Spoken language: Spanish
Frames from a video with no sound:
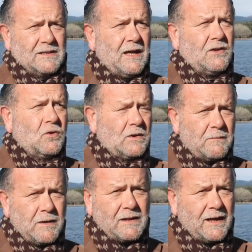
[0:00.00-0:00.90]
está
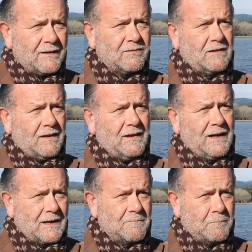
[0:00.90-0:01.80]
totalmente garantizada
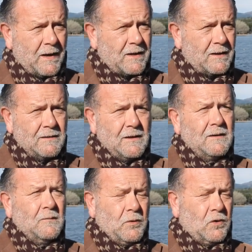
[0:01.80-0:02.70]
la campaña.
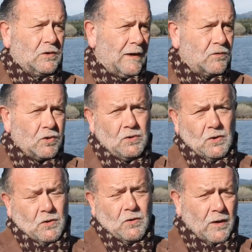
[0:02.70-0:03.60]
Por lo tanto,
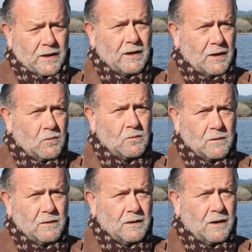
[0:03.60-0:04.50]
no hay
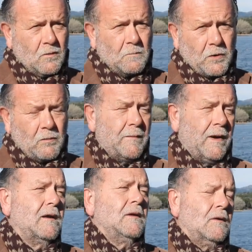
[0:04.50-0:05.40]
ningún, ningún
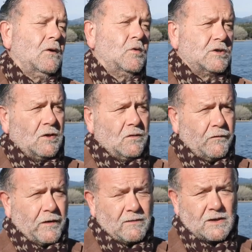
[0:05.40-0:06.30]
problema. Cuestión
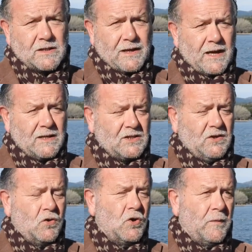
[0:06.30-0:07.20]
diferente sería
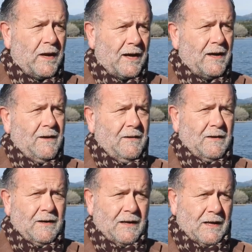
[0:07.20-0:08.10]
si no lloviera
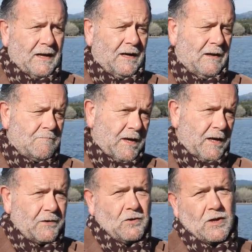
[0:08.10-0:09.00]
ni en
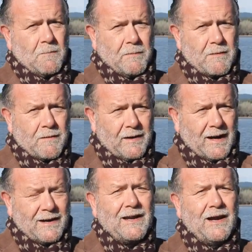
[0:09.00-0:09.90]
invierno, ni en
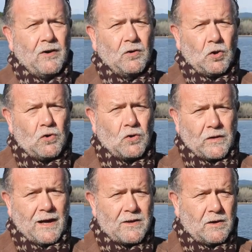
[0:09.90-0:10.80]
primavera, ni en
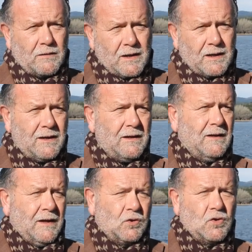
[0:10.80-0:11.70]
otoño del año que viene,
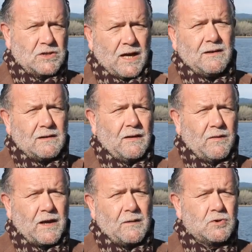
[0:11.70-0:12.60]
entonces ya
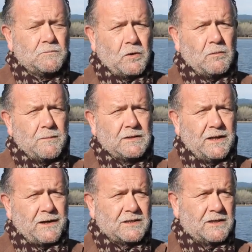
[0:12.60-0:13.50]
tendríamos problemas
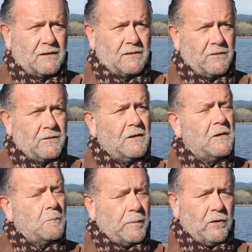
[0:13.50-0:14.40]
de restricción.
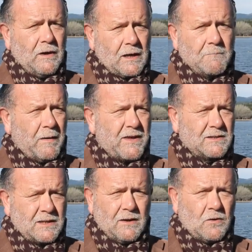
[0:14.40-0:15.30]
Pero la
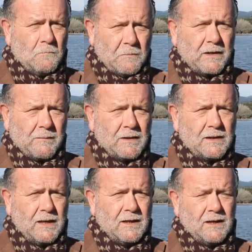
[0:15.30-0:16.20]
campaña está
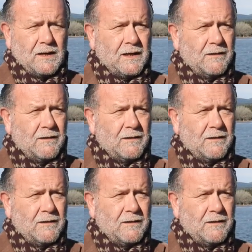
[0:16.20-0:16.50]
completamente